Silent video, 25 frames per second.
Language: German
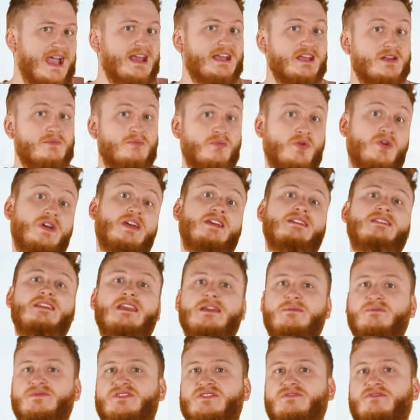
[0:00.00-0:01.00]
eigenen Projekte
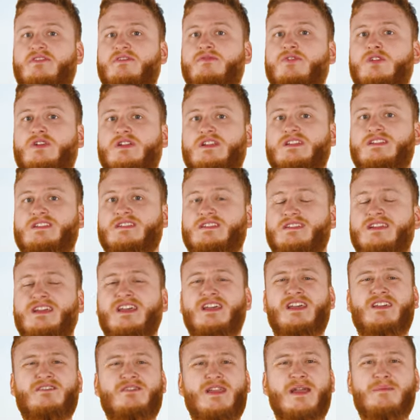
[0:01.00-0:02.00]
eben zu verwirklichen.
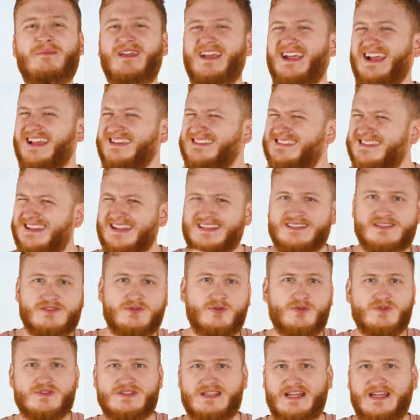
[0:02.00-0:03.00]
Wir haben hier ganz, ganz
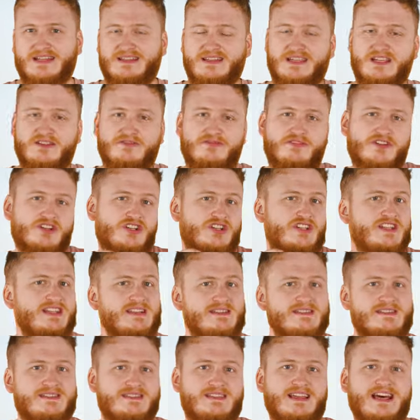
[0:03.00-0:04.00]
großartige,
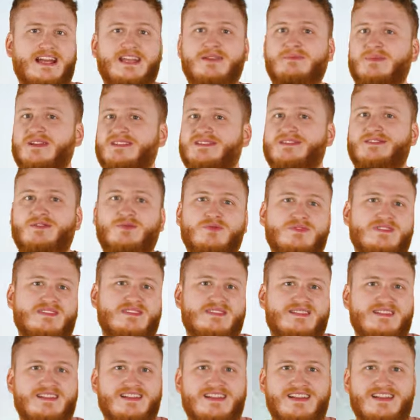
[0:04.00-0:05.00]
verschiedenste
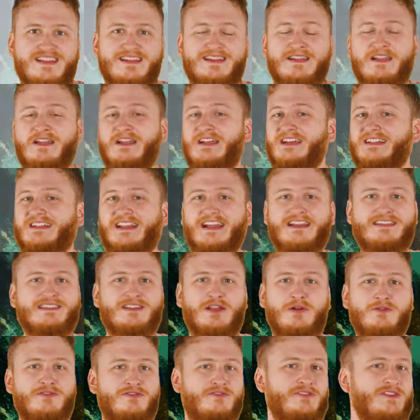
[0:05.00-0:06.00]
Animationsstile. Da ist,
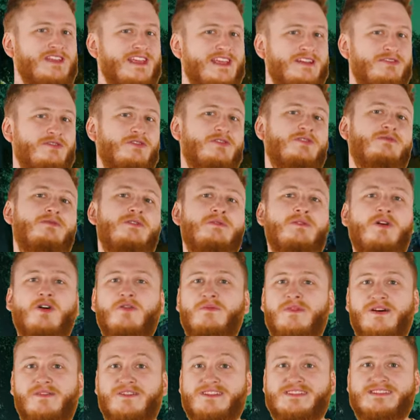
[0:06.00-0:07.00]
glaube ich, für jeden irgendwie
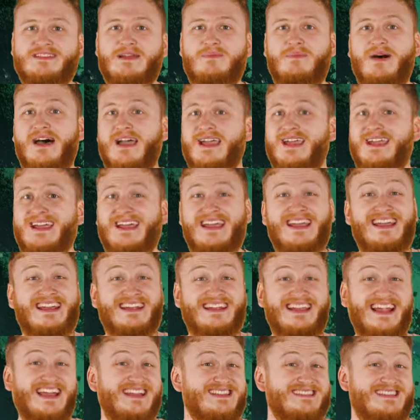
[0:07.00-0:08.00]
auch mal was dabei.
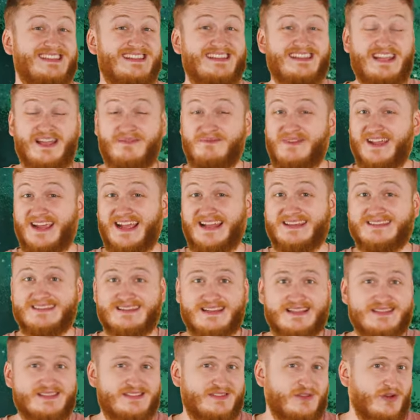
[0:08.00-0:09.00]
Gleichzeitig haben wir
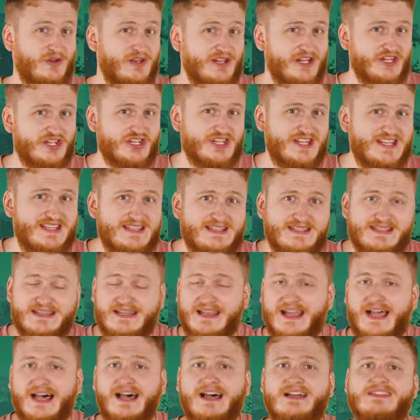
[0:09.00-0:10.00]
ganz, ganz tolle
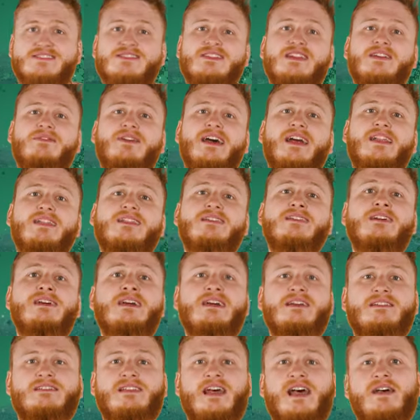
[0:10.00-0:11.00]
Geschichten, ja. Also hier werden
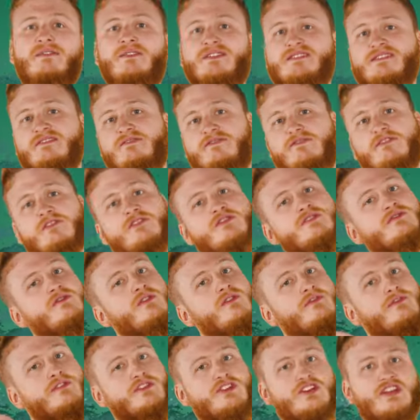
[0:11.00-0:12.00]
teilweise
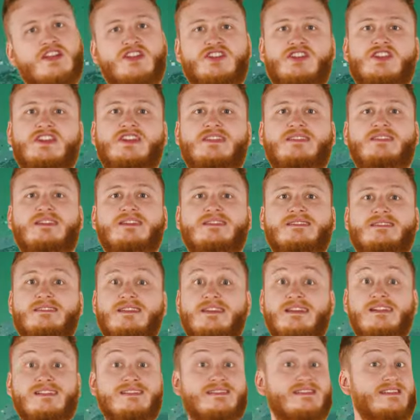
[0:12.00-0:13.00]
philosophische Geschichten
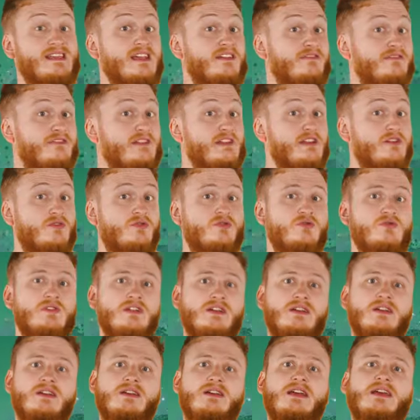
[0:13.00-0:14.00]
erzählt, sehr viele
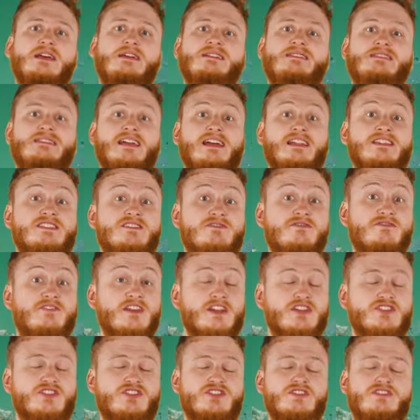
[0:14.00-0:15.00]
coole
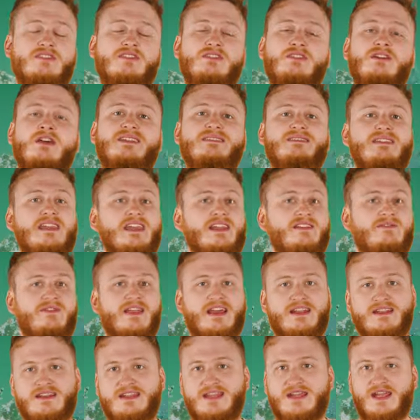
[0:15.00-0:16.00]
Science-Fiction-Ideen
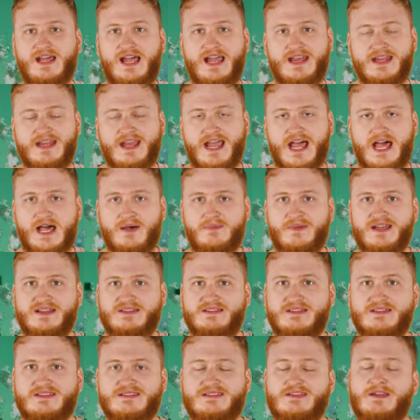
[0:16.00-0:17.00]
werden hier
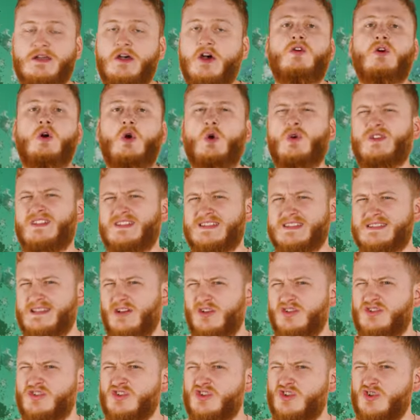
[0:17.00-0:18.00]
eingearbeitet und es ist
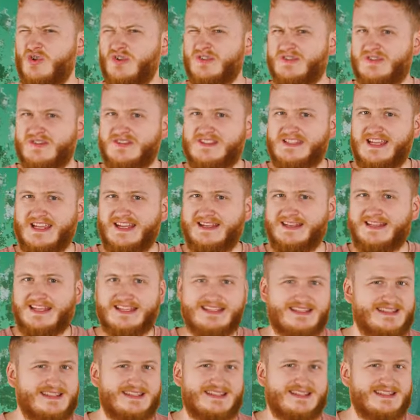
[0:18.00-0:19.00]
auch so schön zu sehen,
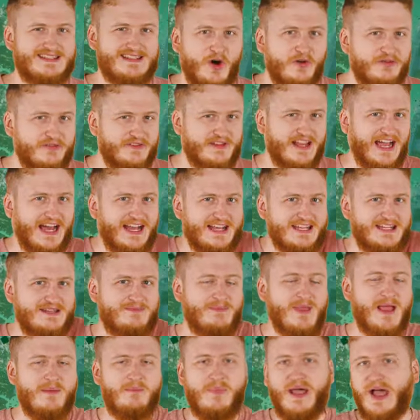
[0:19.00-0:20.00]
dass es oft gar nicht
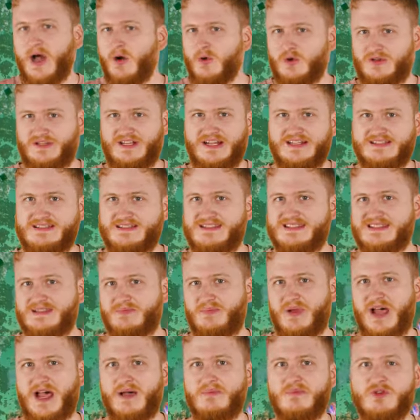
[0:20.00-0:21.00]
mehr braucht als diese
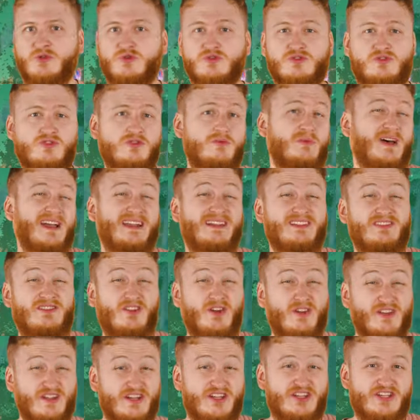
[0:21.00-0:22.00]
paar Minuten, um eine
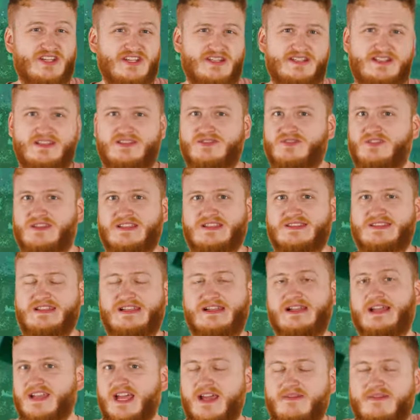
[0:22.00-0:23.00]
tolle Geschichte zu
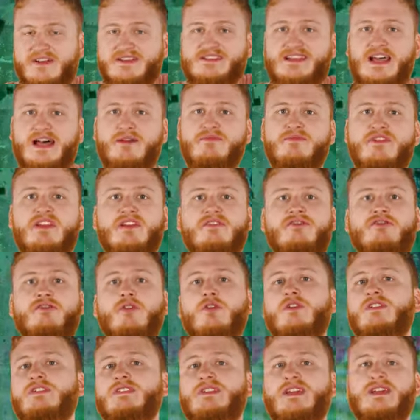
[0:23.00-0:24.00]
erzählen. Teilweise haben wir
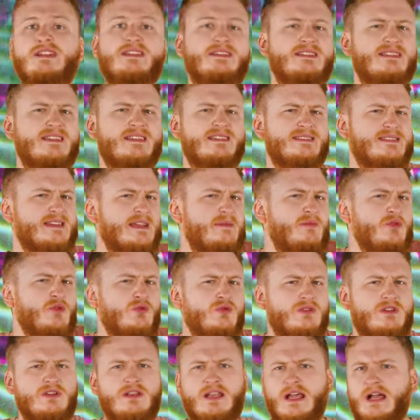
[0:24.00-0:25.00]
Folgen drin, die sind zehn
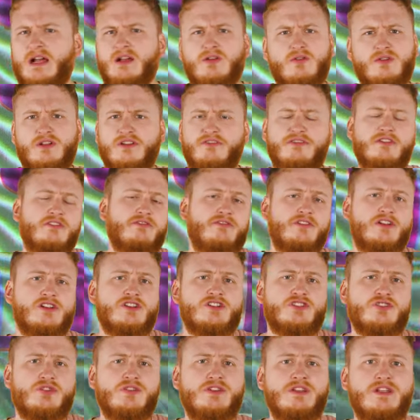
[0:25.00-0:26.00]
Minuten lang oder für eine
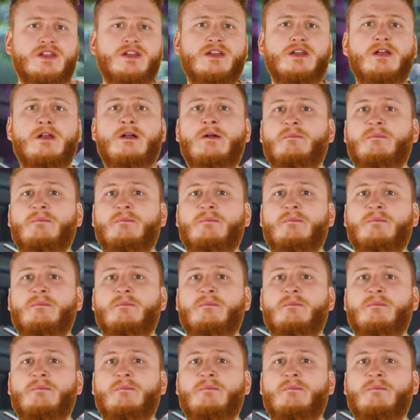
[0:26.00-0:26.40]
Viertelstunde.